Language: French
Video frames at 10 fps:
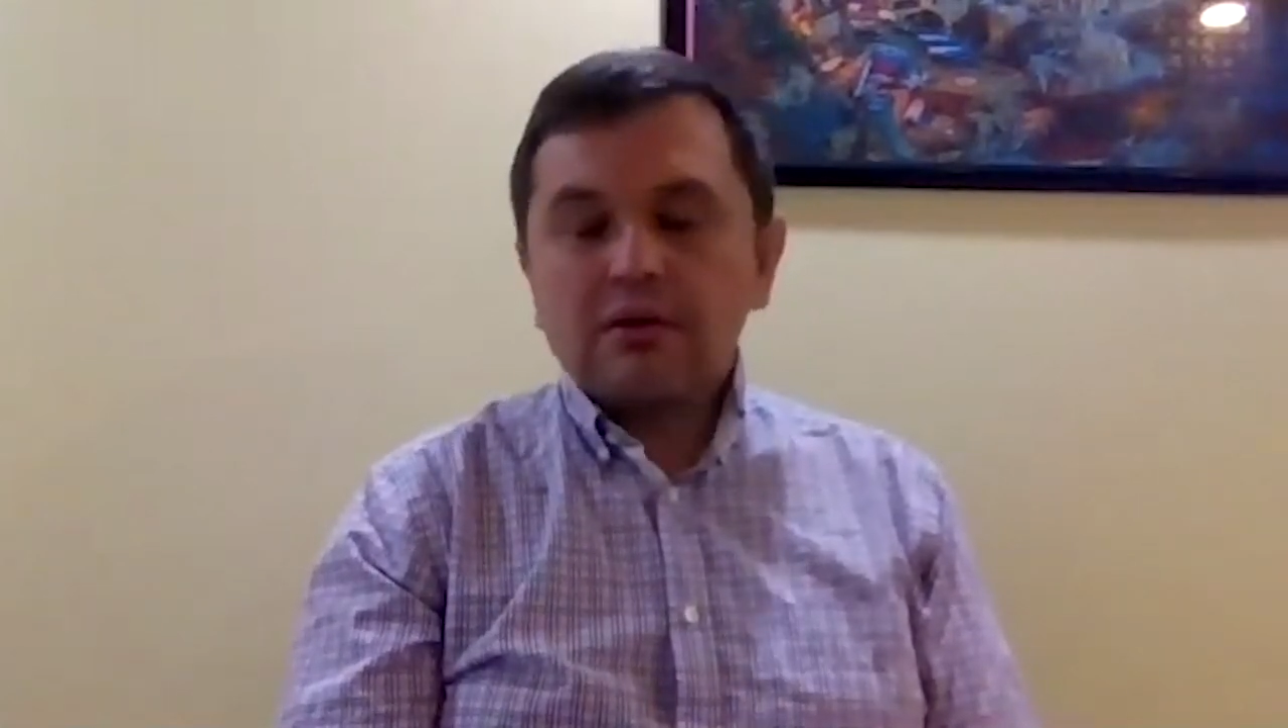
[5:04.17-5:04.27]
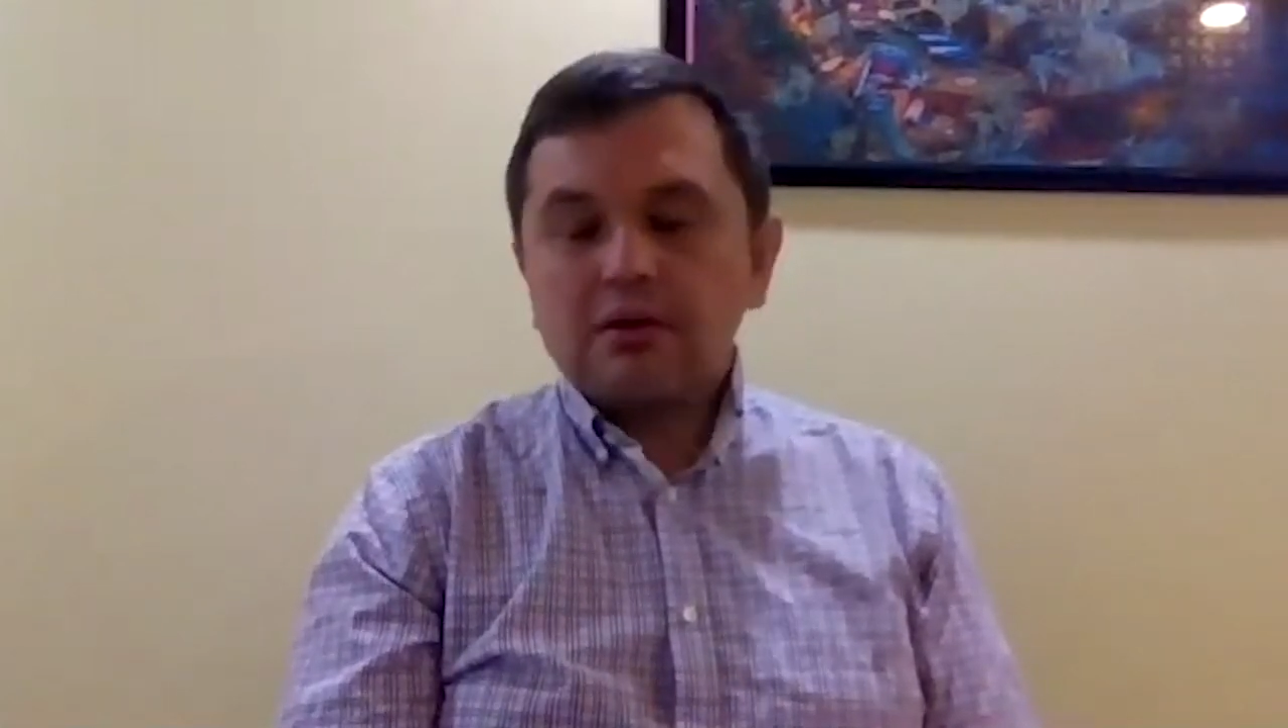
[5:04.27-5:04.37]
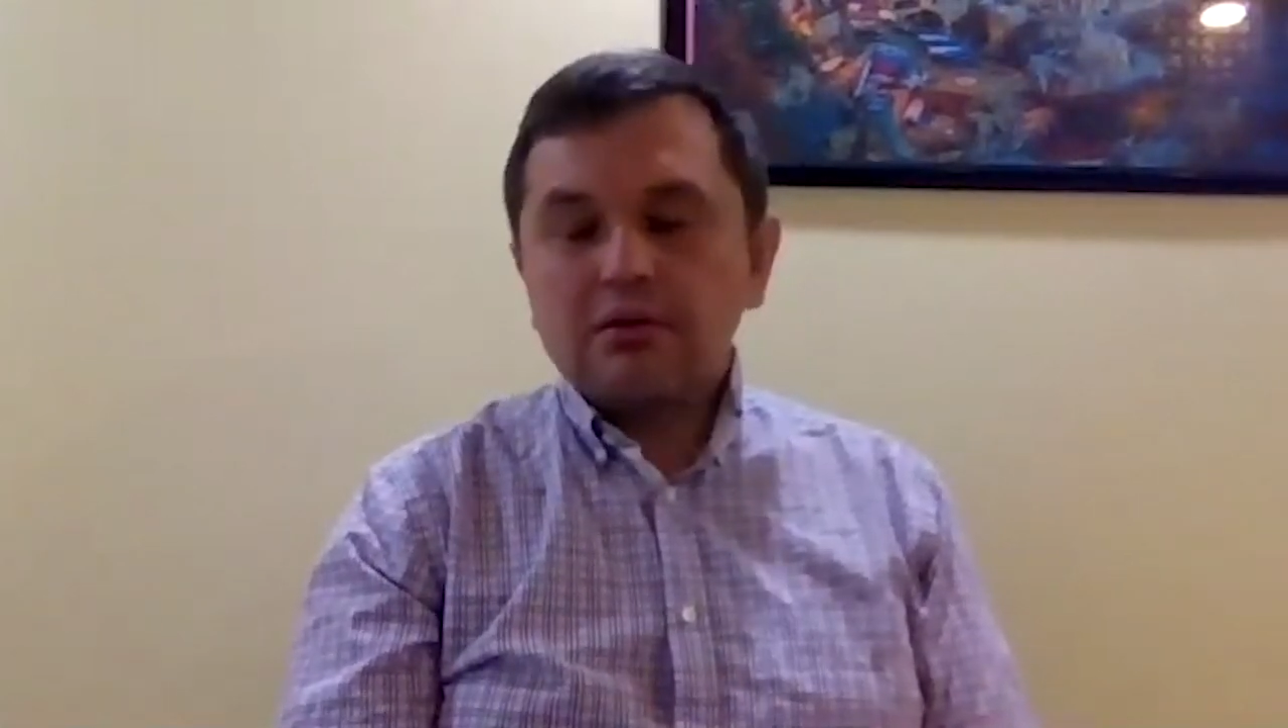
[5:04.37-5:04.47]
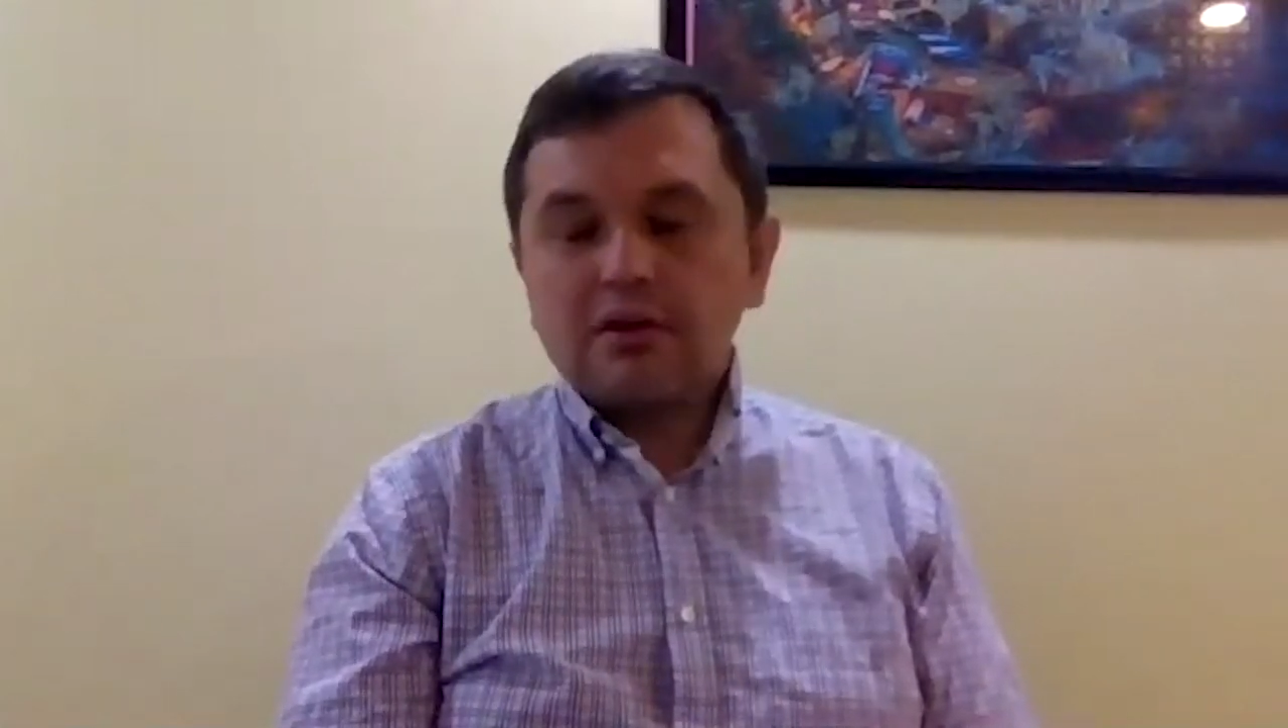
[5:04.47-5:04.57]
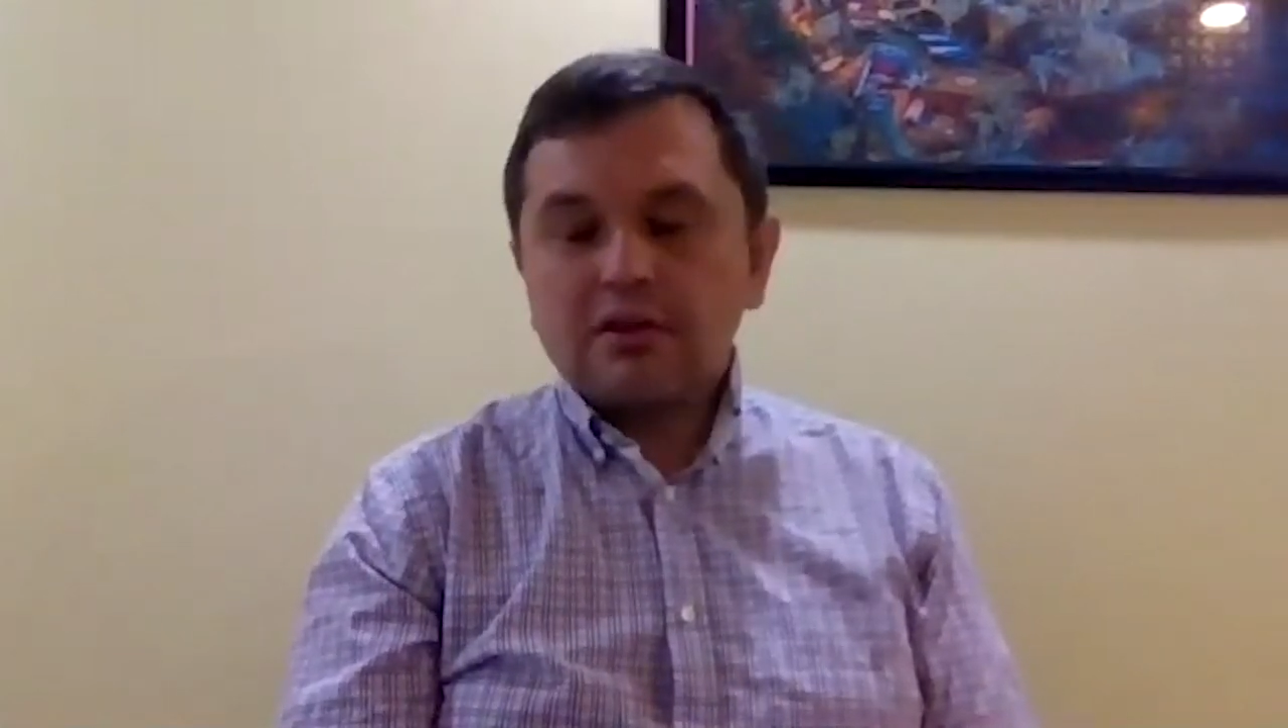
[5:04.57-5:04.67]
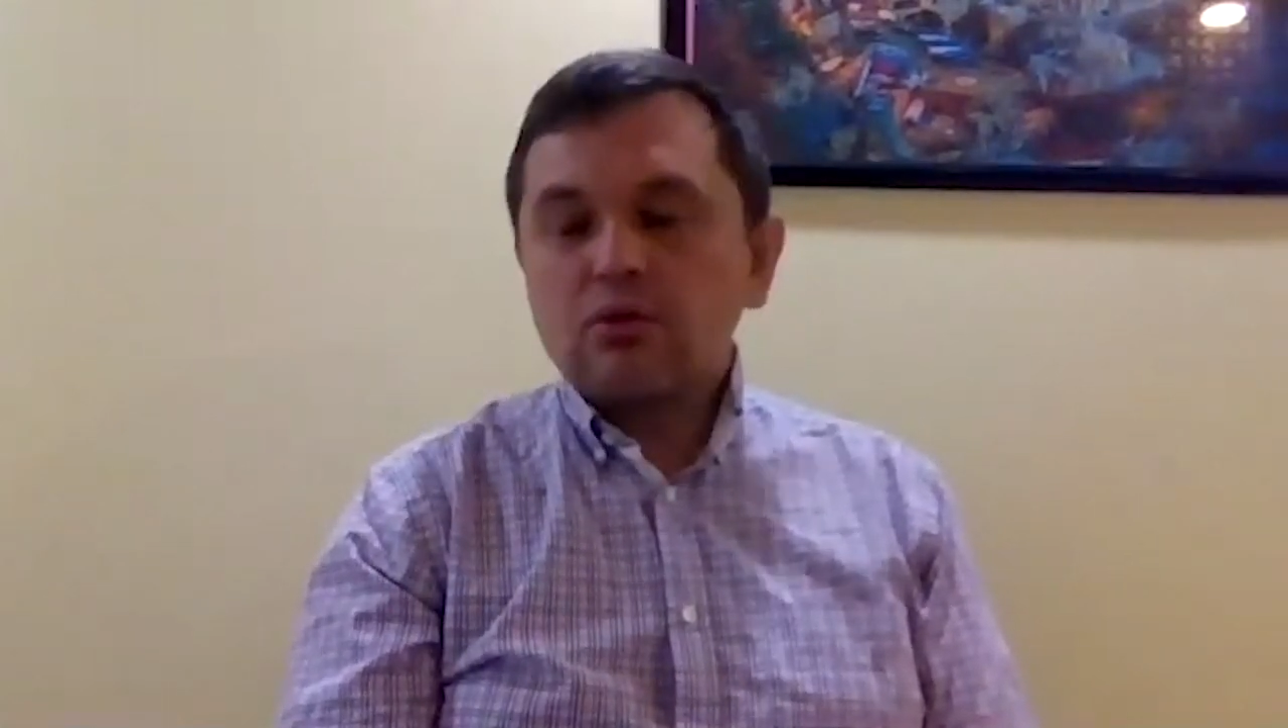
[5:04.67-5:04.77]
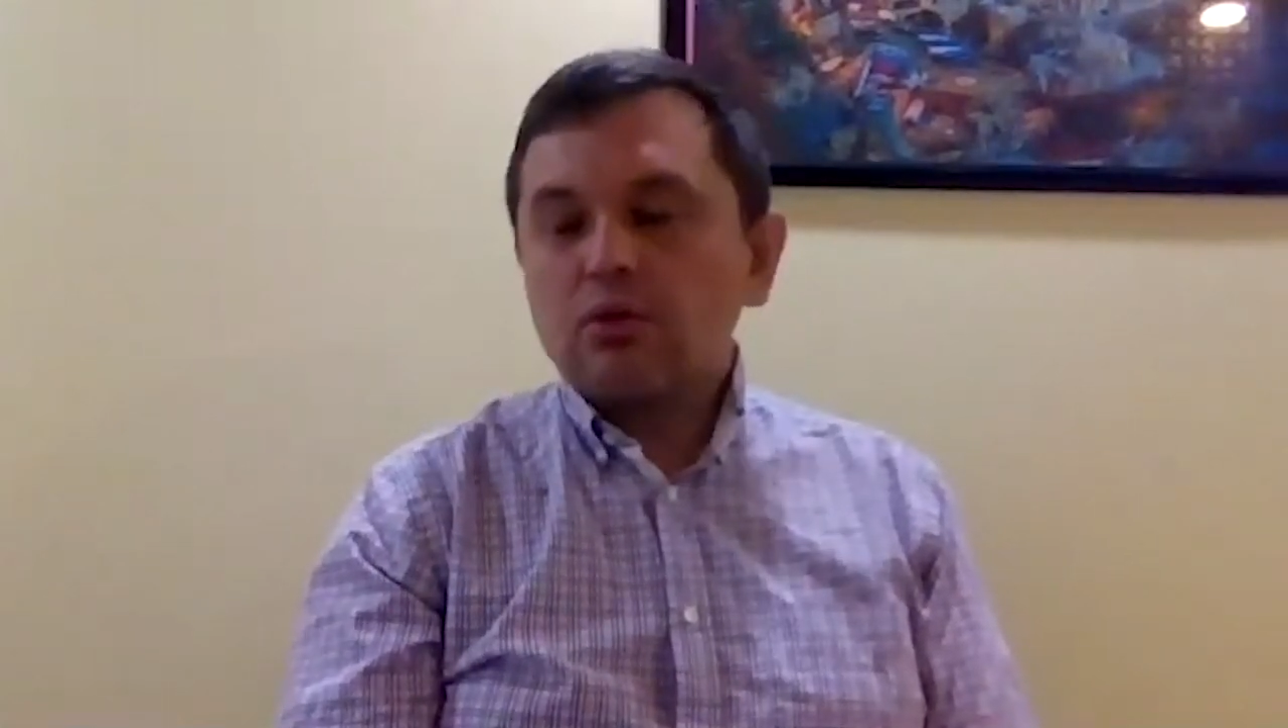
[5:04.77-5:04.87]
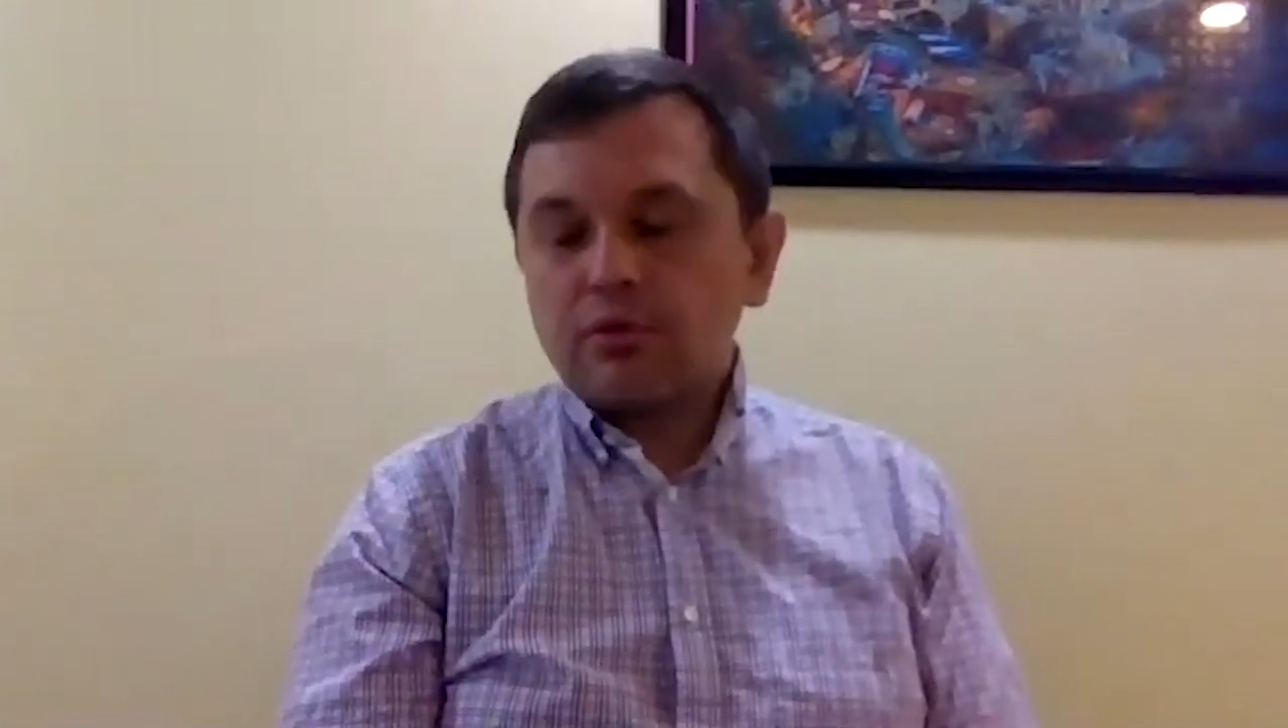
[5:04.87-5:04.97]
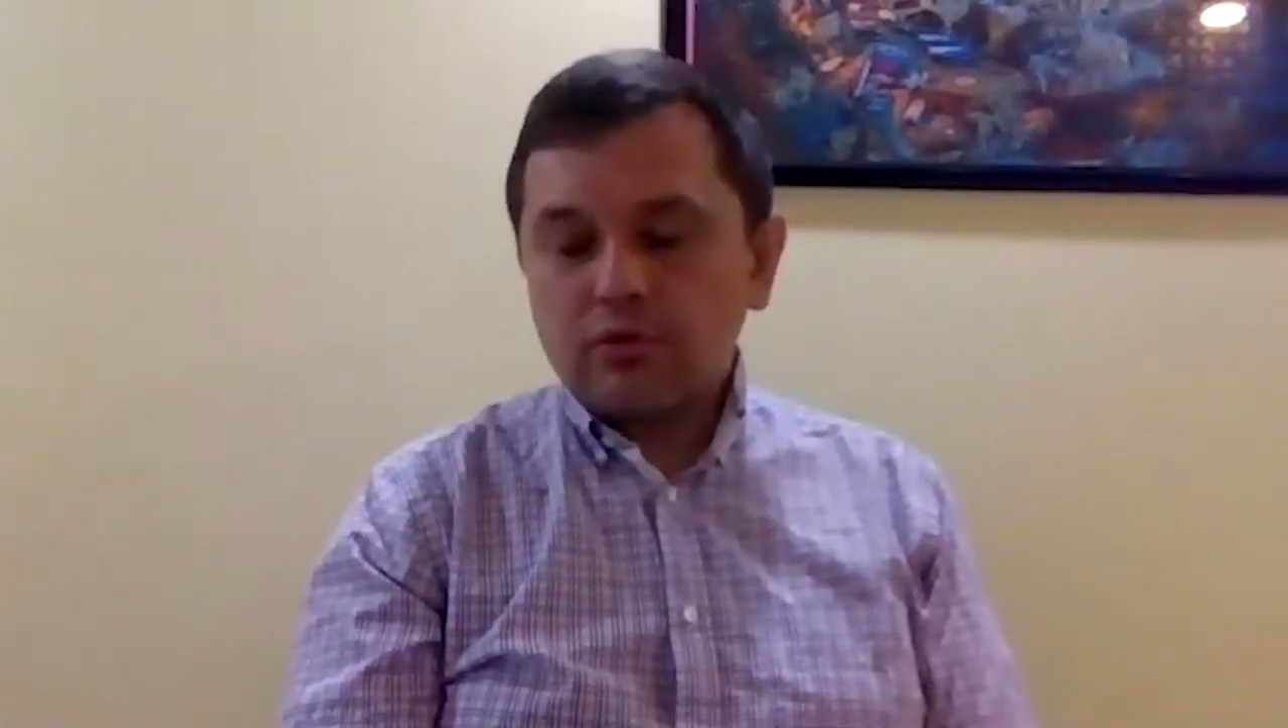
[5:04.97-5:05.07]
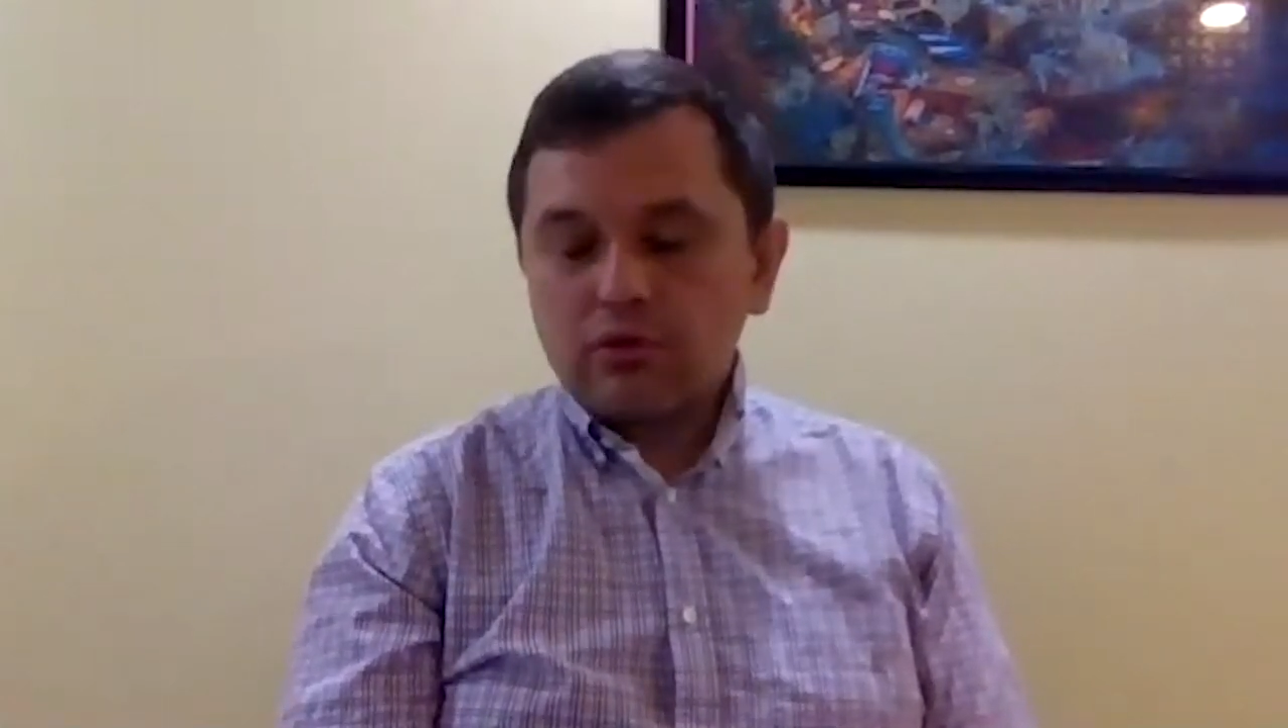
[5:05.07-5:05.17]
une certaine confiance